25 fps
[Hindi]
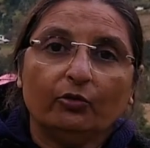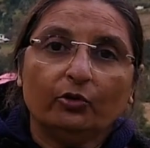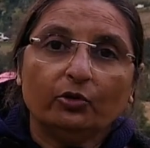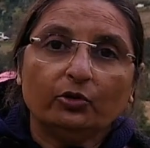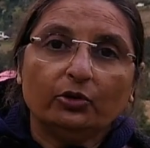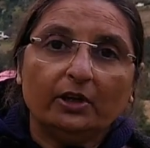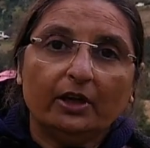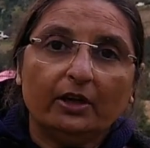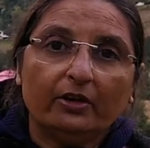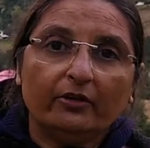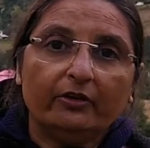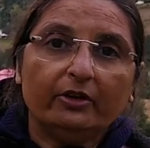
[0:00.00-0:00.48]

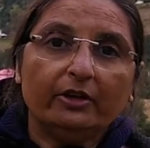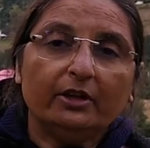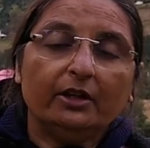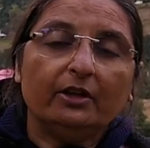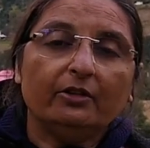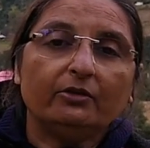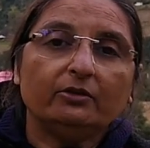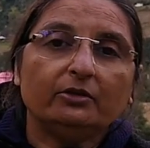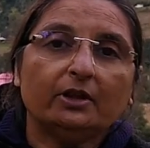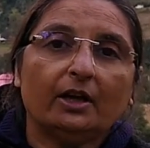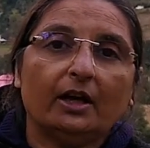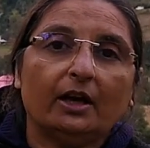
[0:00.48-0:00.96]
वो देवी
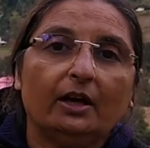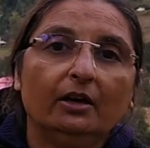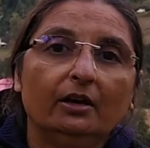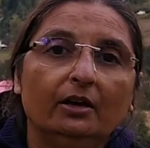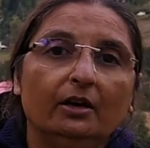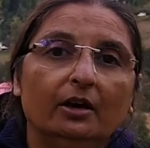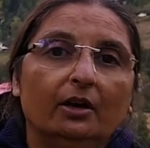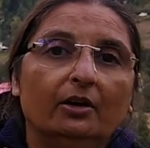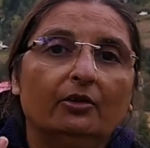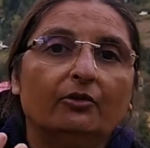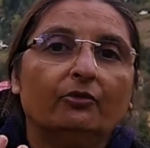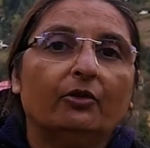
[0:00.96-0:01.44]
देवता
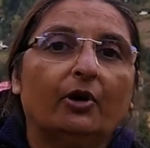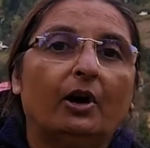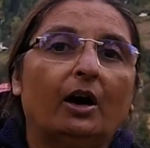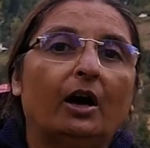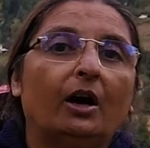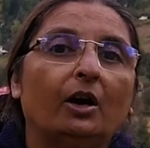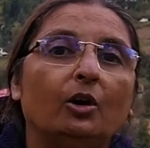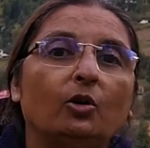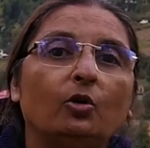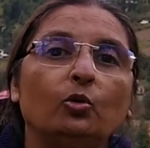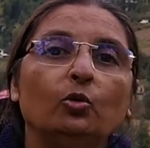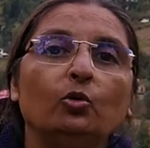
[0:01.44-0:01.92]

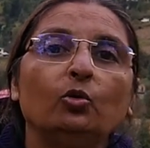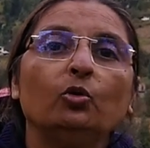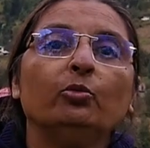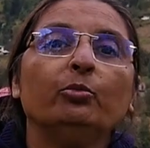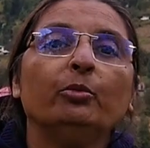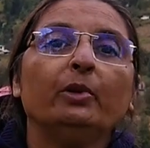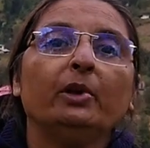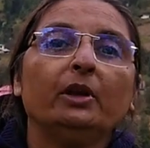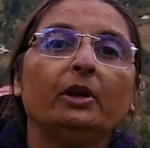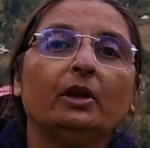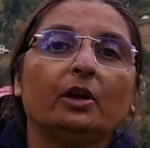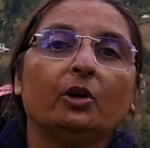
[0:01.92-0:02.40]
वहाँ कुल्लू
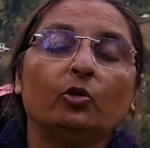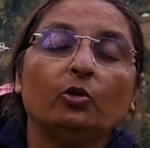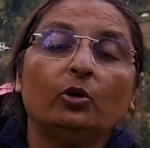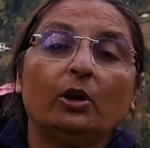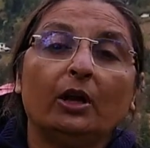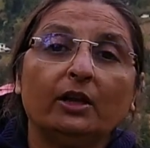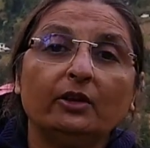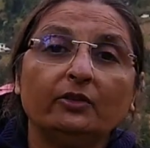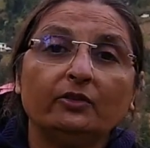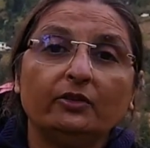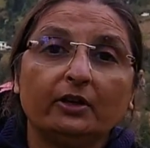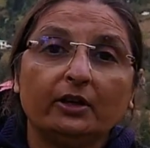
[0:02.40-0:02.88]
में
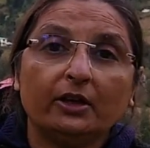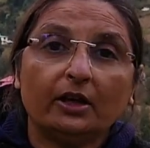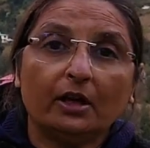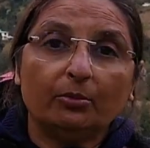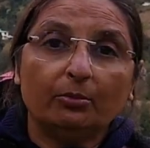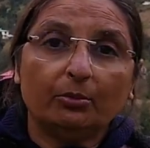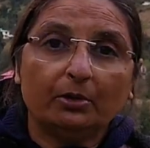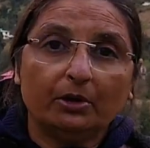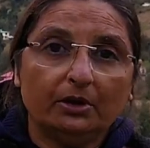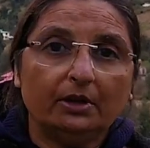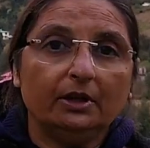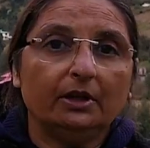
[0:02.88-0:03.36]
रघुनाथ जी
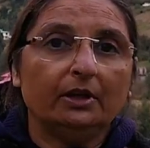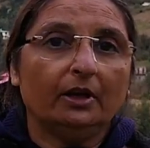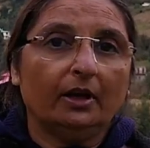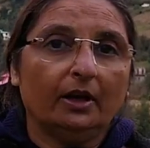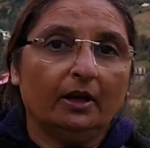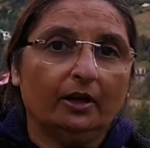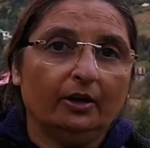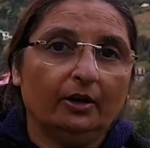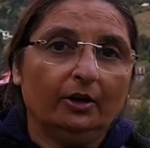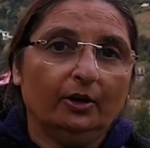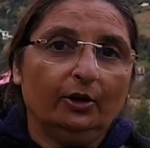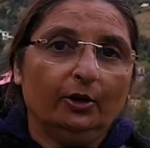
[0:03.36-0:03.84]
का मंदिर
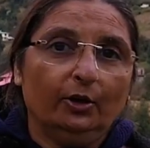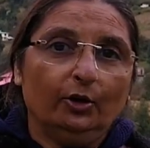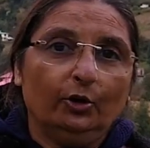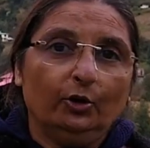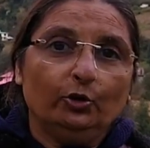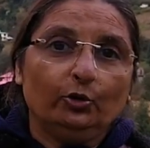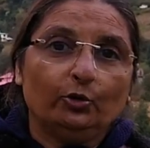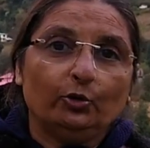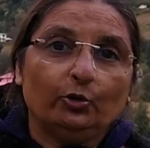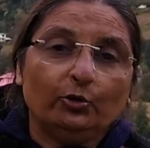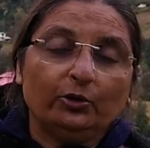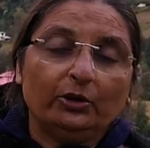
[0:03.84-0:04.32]
है
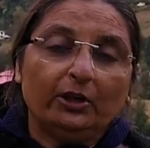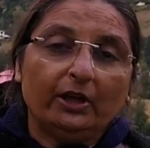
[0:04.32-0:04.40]
तो